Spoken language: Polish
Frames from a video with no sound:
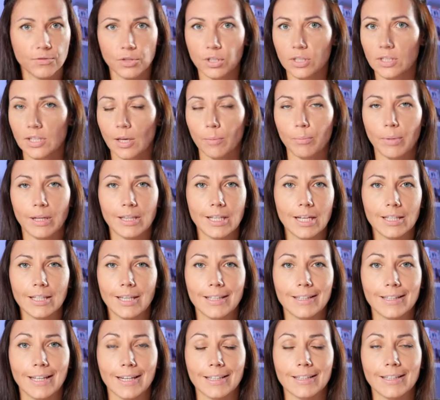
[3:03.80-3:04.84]
wszystkie badania
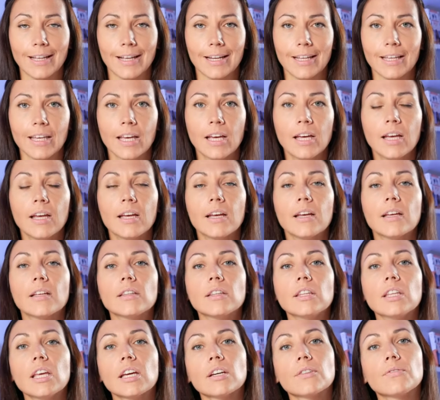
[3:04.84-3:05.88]
i tak dalej.
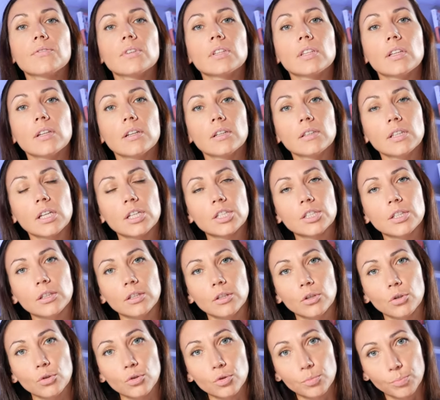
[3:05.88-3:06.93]
Niech weterynarz na
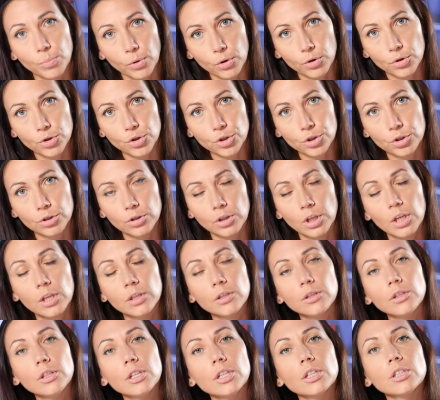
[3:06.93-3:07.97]
niego spojrzy,
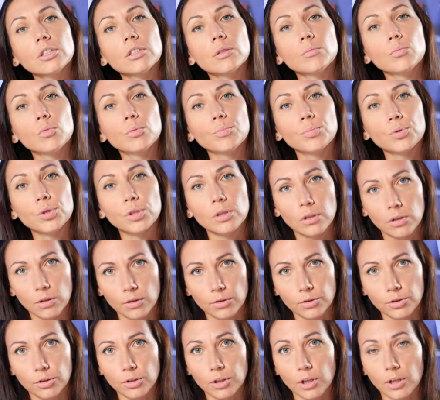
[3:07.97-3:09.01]
niech się mu
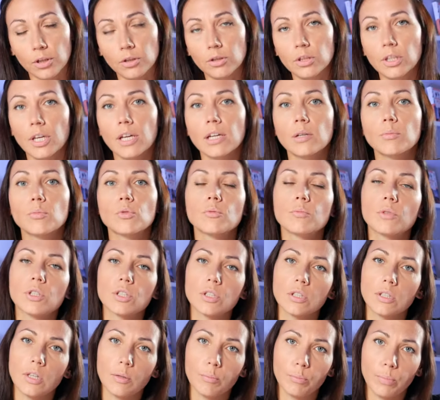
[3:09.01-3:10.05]
przyglądnie, niech mu
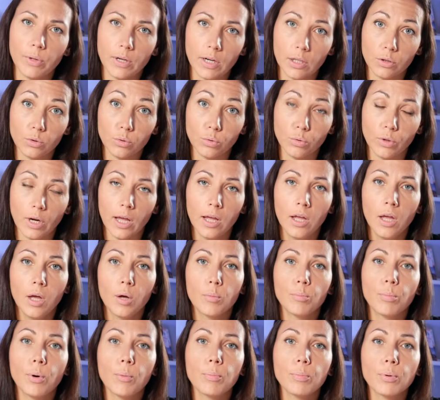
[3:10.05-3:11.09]
zmierzy temperaturę.
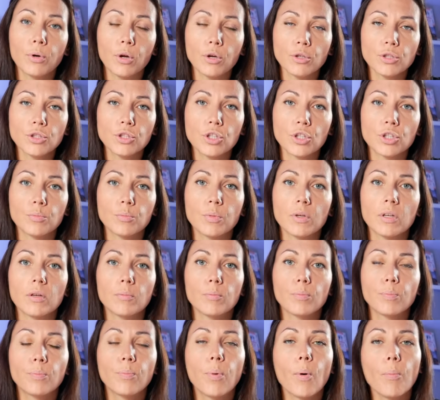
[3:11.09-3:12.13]
Poproście, żeby
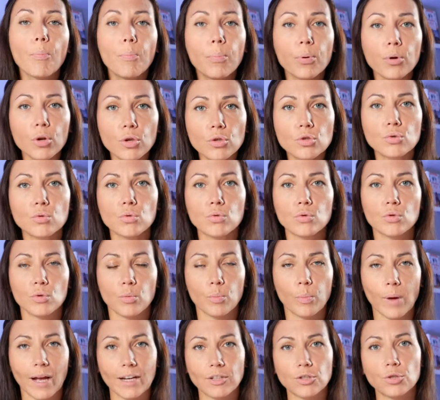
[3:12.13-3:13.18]
po prostu
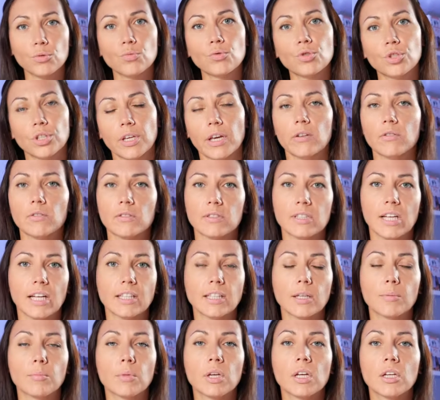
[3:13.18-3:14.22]
zobaczył, czy jego
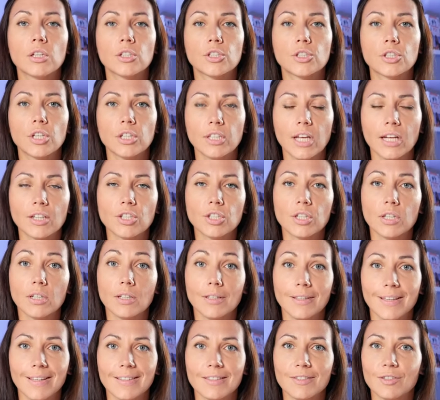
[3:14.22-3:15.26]
zdaniem
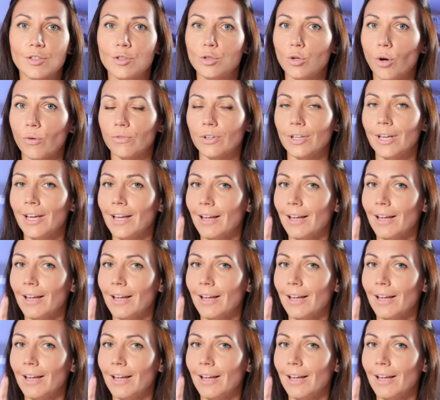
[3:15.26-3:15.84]
szczeniaczek jest zdrowy.